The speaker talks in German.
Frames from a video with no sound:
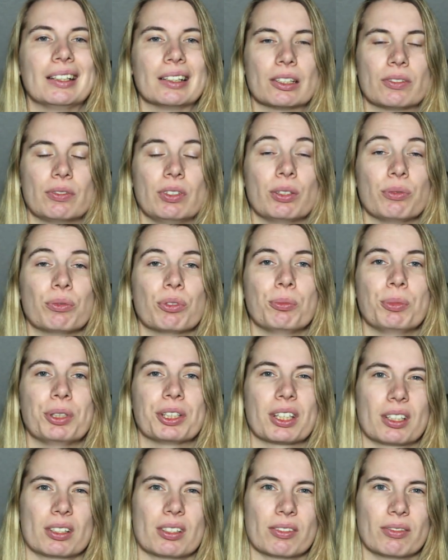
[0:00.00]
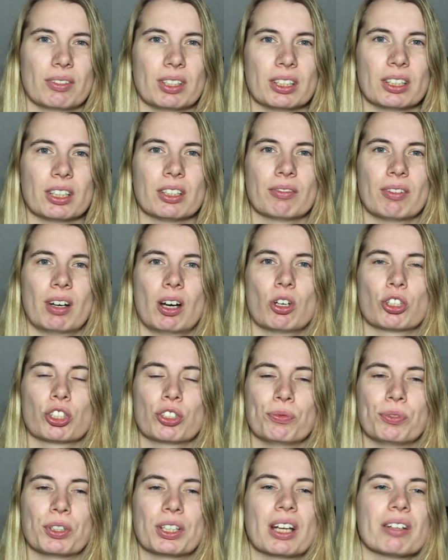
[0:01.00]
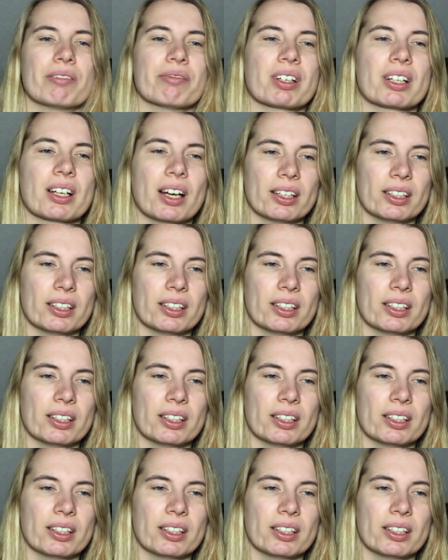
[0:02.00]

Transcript: Deswegen für mich ganz wichtig, war auch schon von Anfang